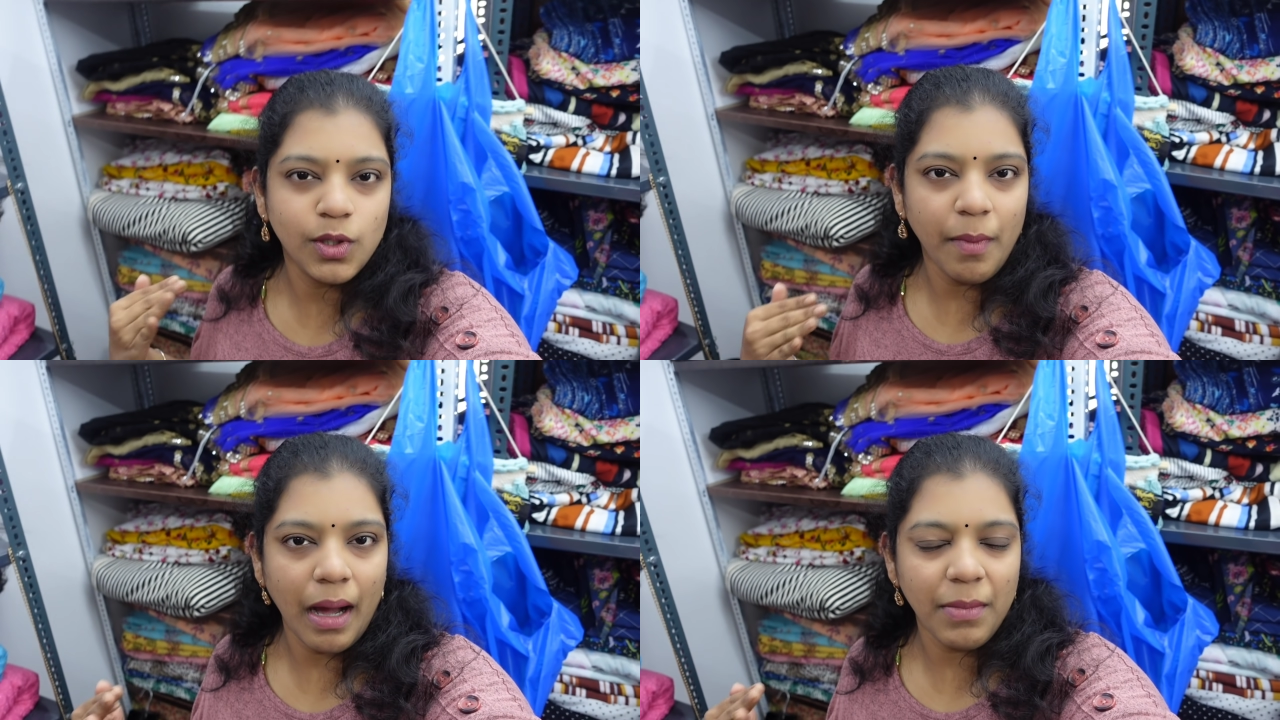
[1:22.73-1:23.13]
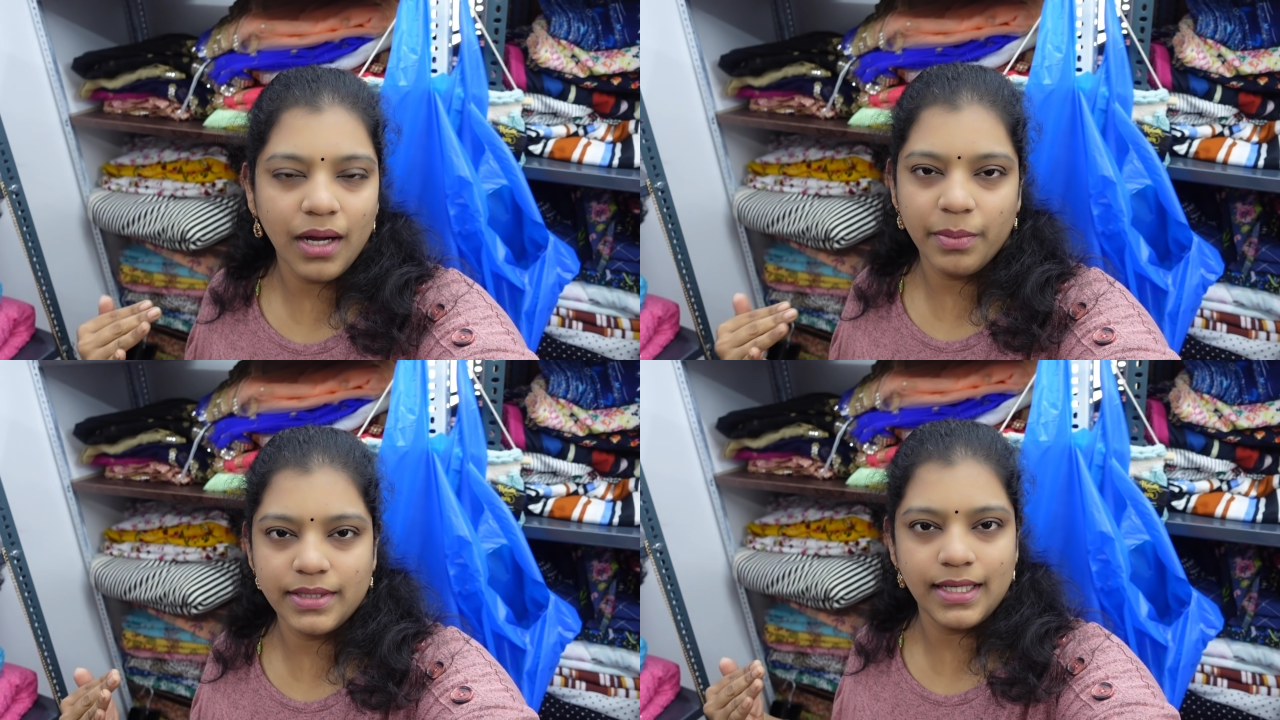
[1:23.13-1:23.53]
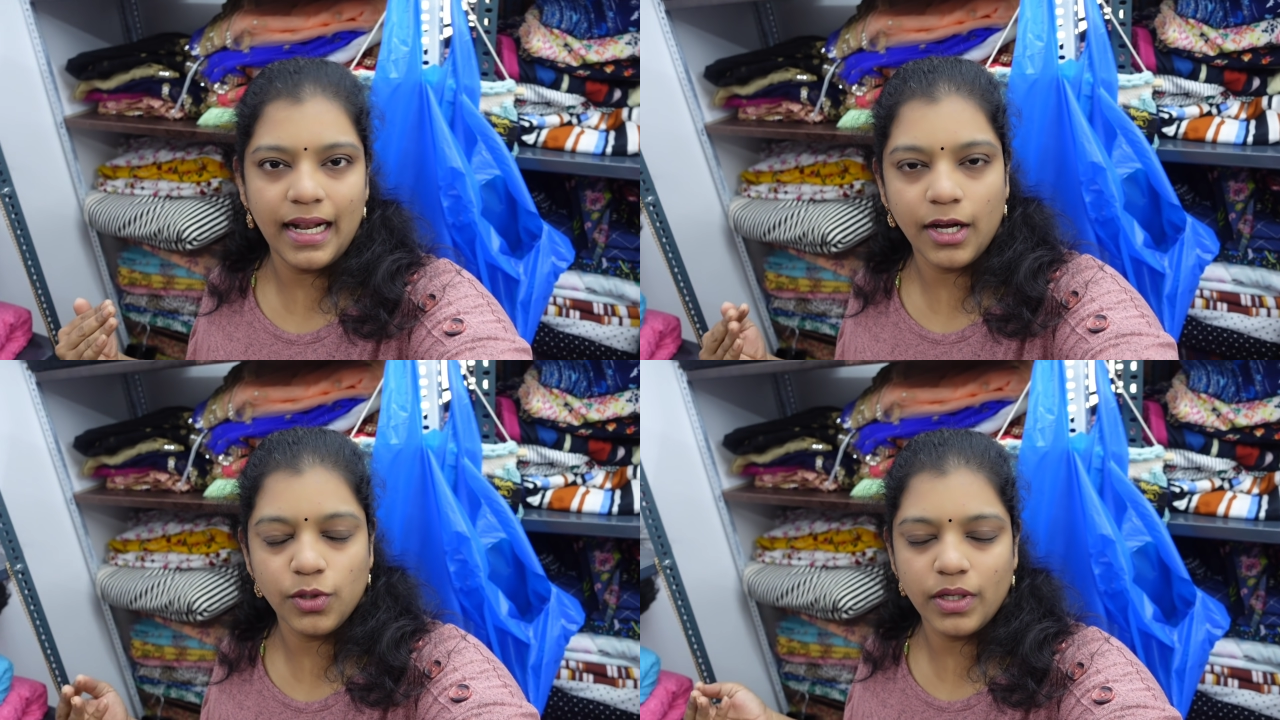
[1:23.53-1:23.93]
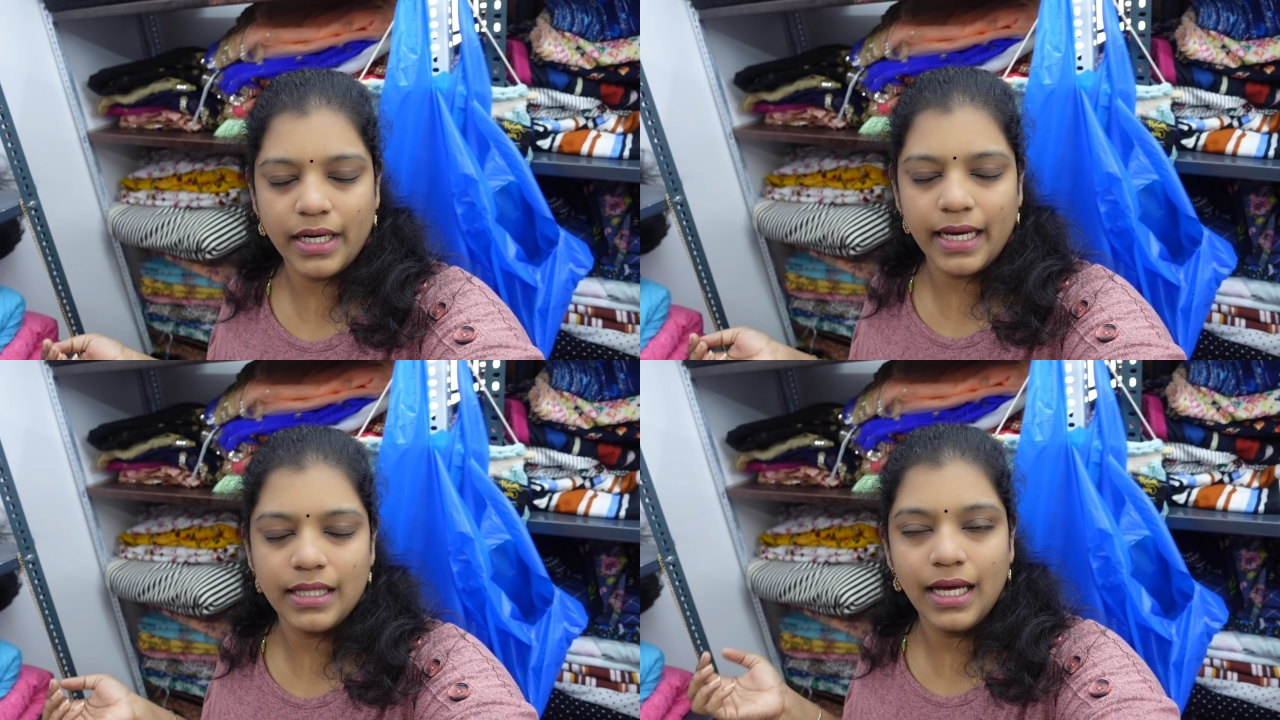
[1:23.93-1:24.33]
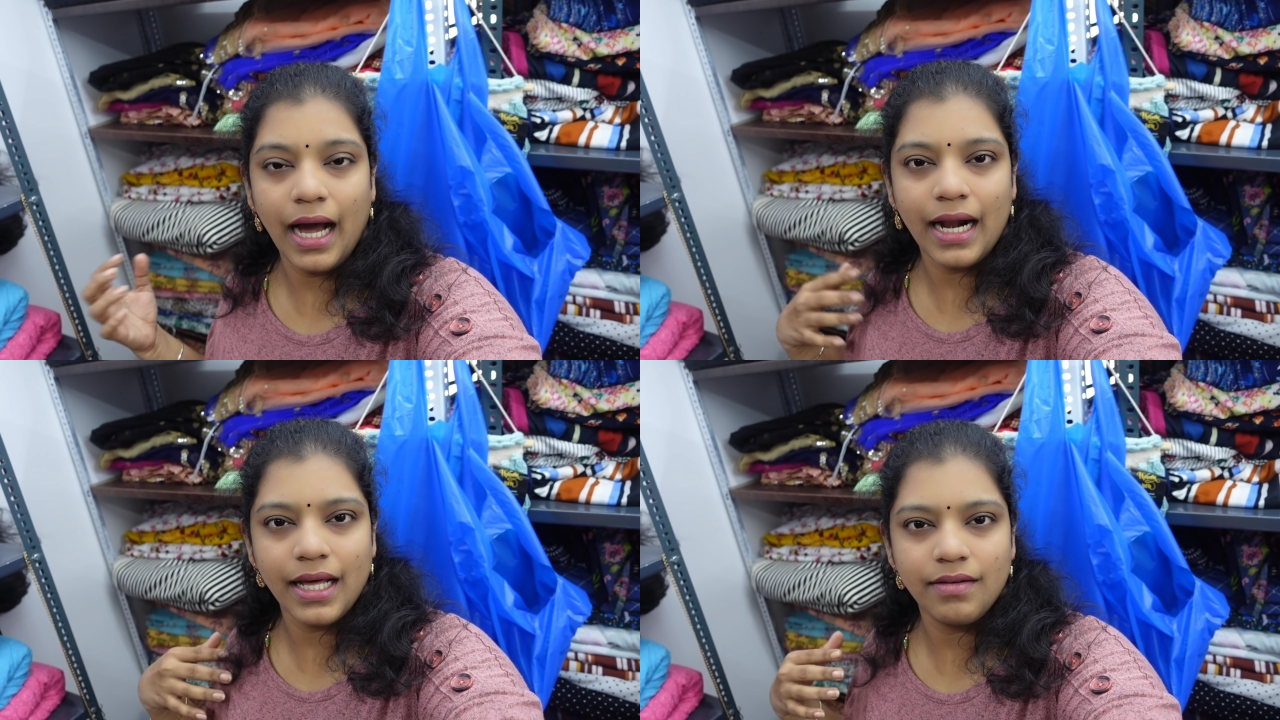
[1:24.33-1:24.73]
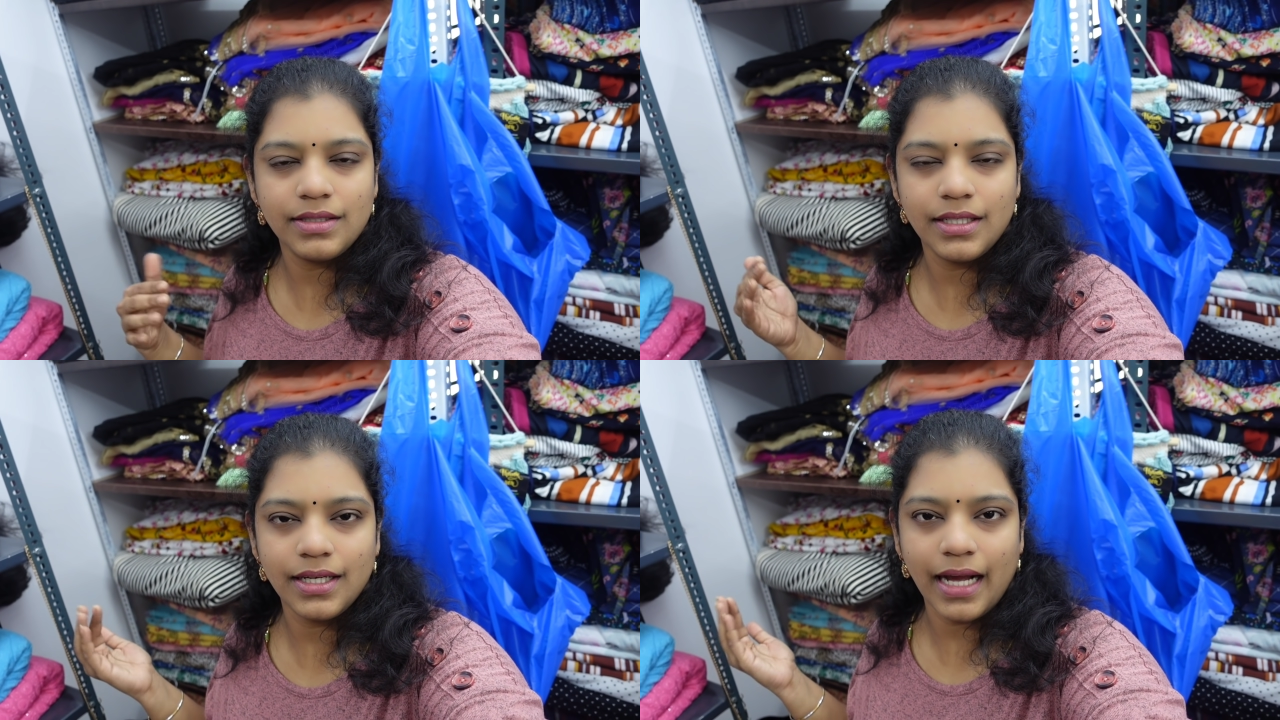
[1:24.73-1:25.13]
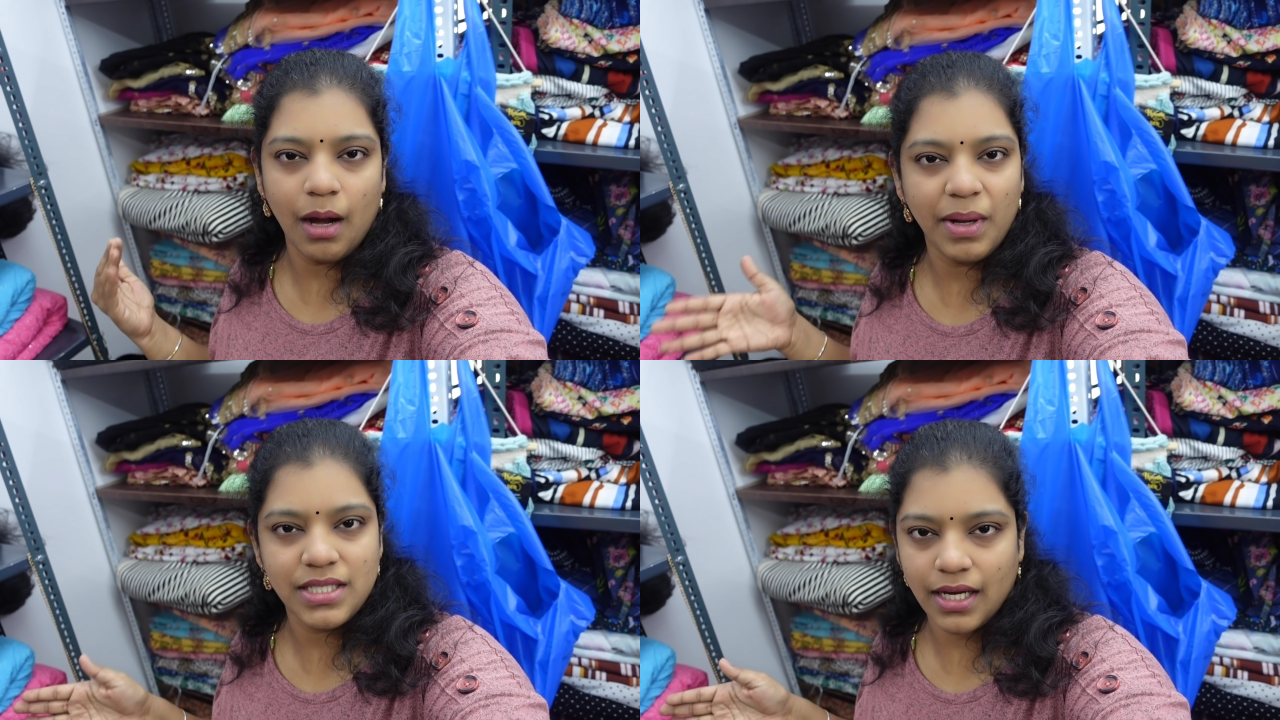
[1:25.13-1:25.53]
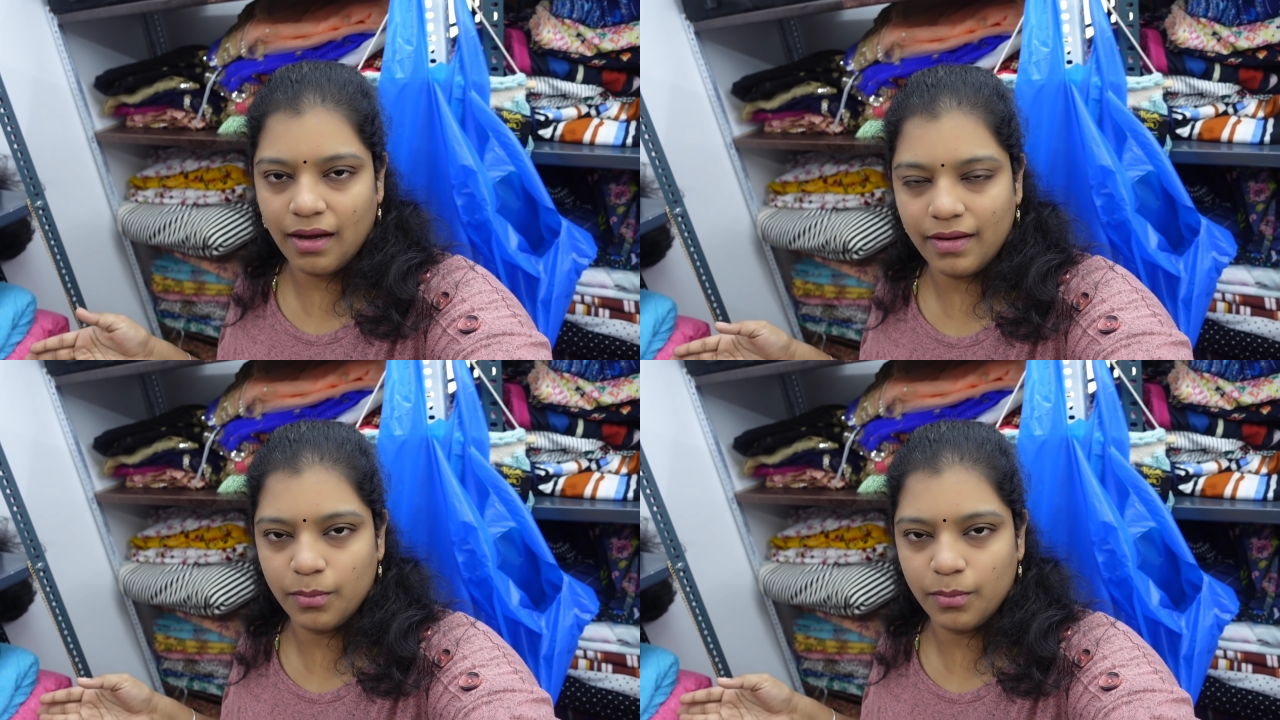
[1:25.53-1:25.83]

ஸோ மாமாவுக்கு பெருசாக லாக்டவுன் கிடையாது ஆனால் வந்து காமாட்சி அக்கா